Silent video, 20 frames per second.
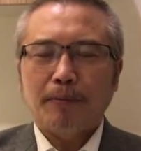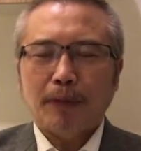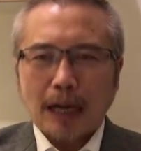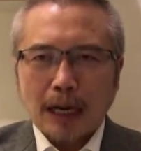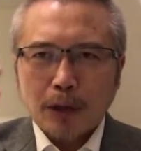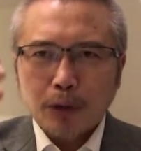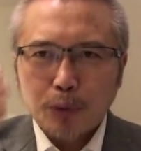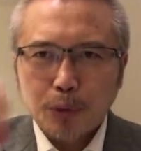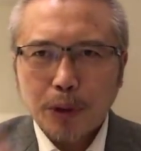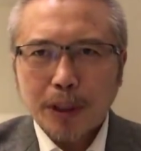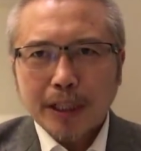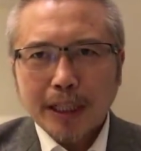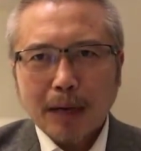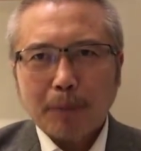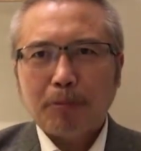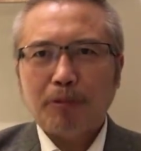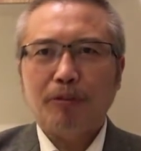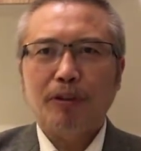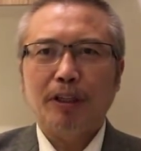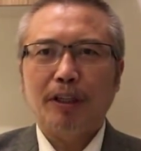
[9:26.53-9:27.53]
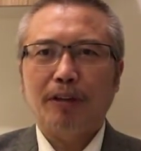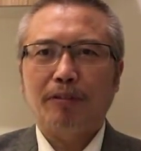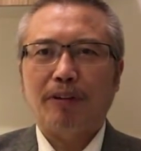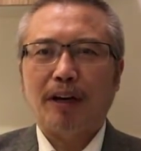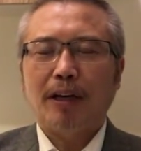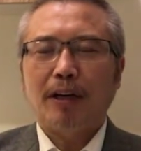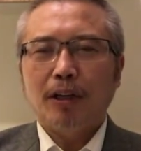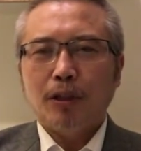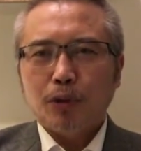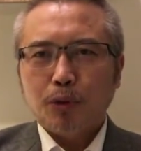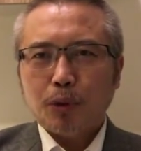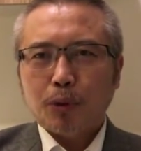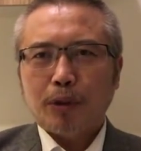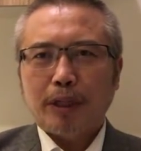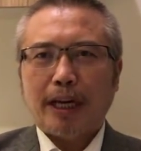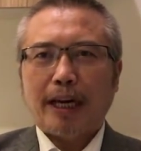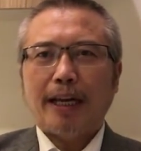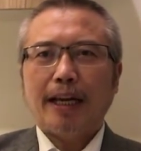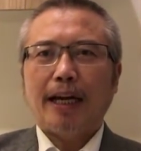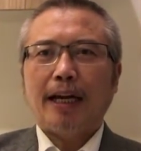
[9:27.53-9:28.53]
那绝大部分地方种
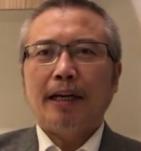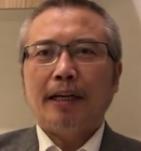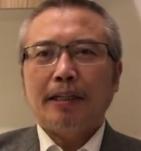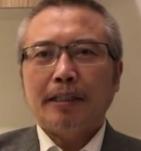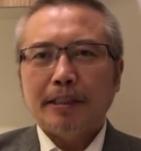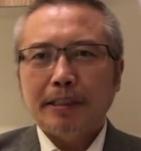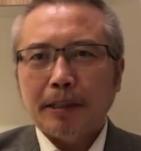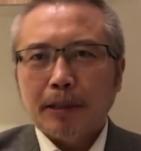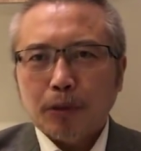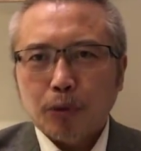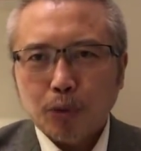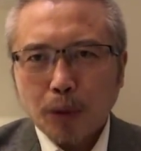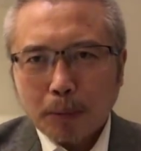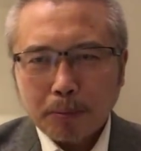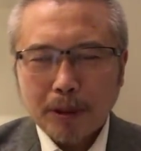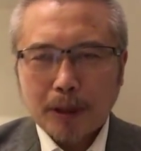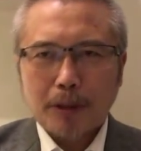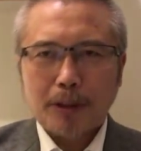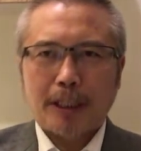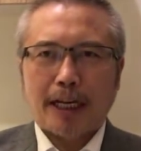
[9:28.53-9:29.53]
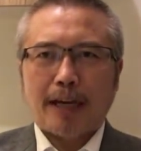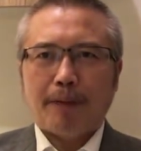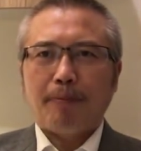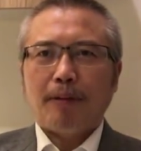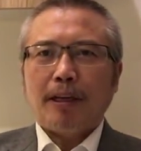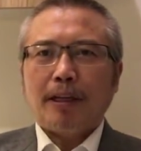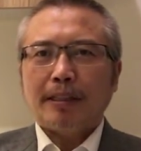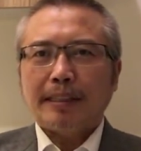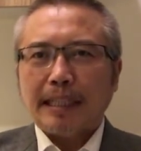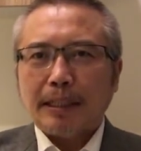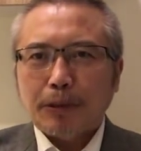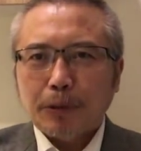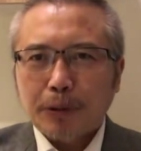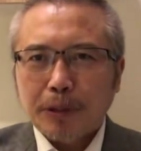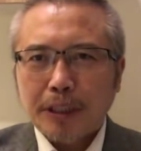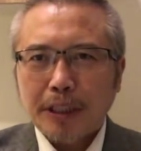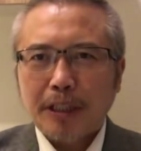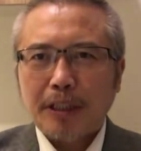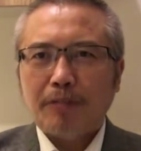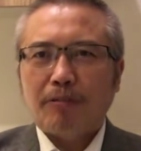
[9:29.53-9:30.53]
田呢是赚不着钱，在
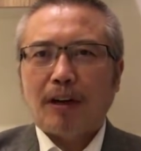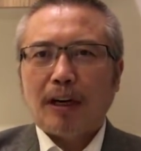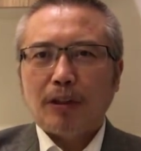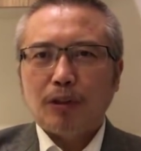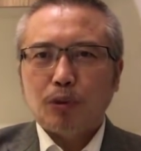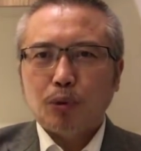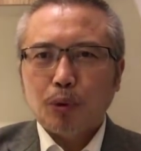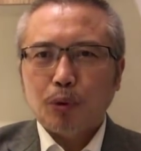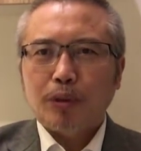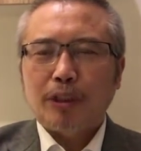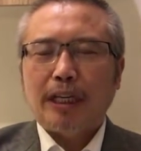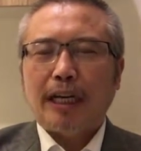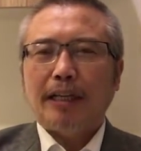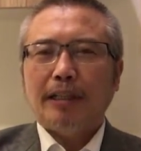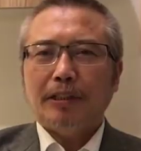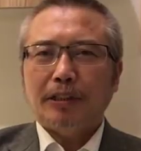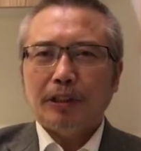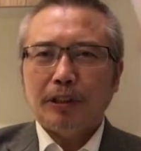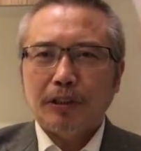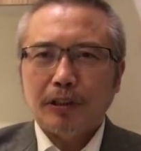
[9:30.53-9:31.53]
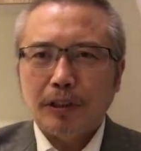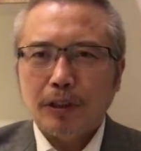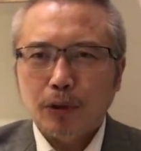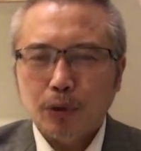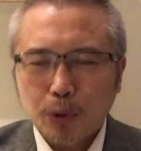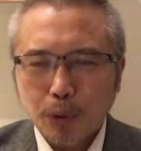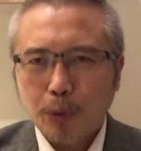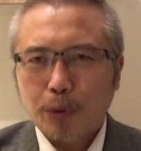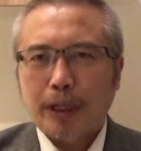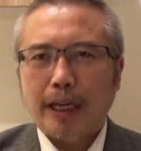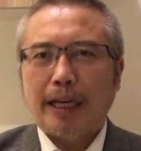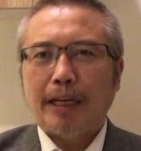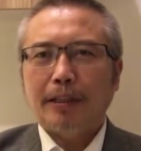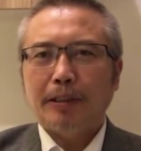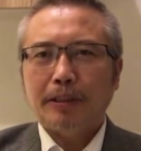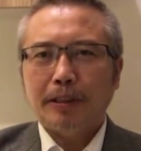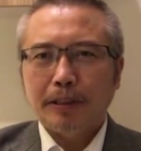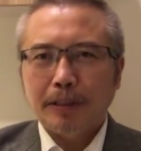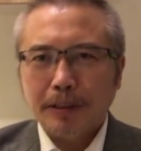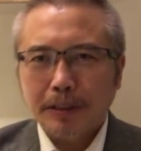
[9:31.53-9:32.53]
有一些地方种田甚种
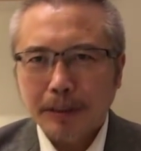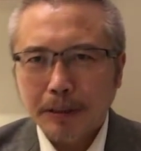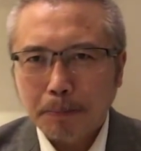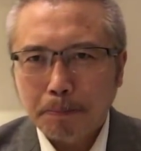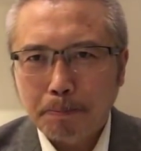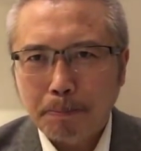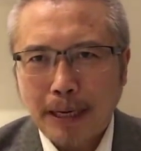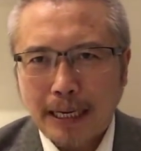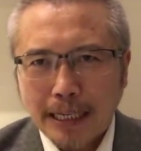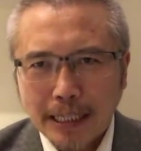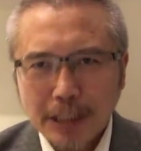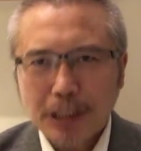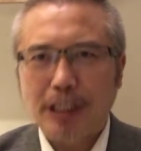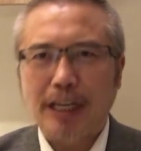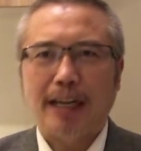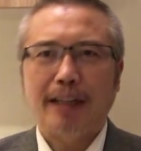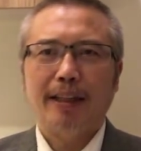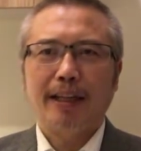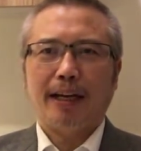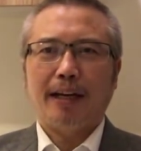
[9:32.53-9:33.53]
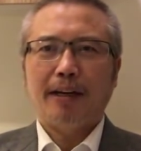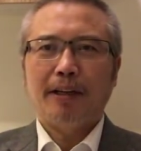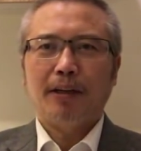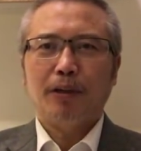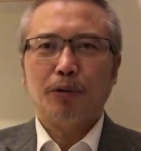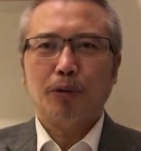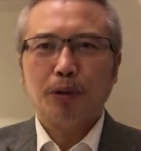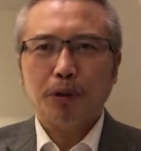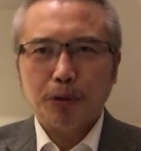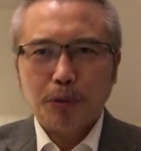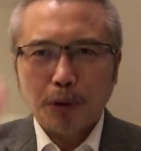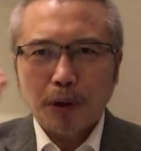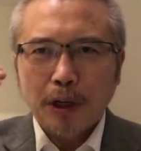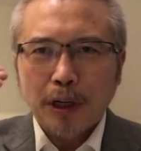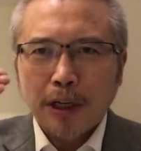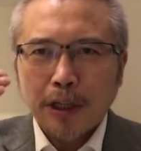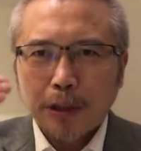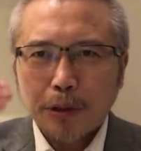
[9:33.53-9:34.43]
田甚至是赔钱的，所以说